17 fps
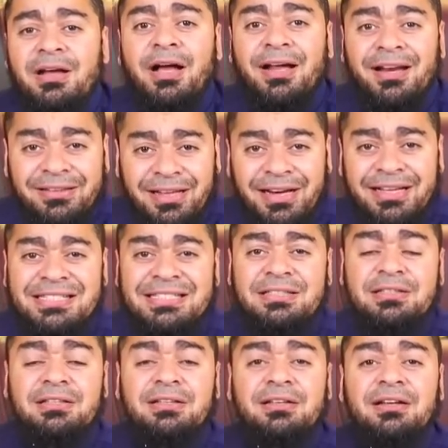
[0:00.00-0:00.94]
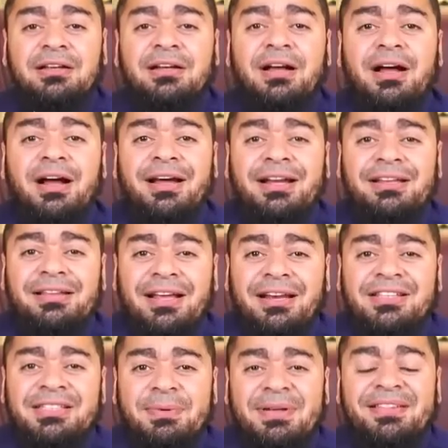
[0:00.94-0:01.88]
انا درست انا
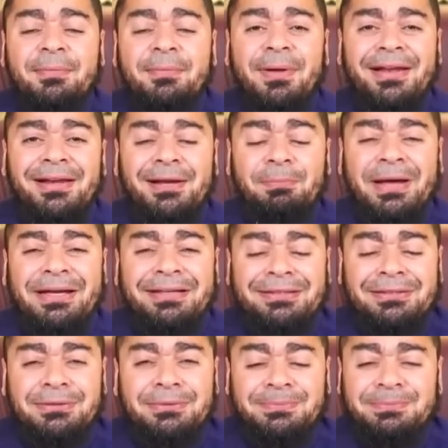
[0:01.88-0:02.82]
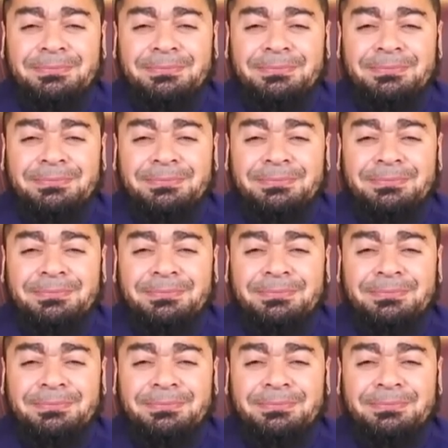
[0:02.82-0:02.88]
دارس مذهب ال البيت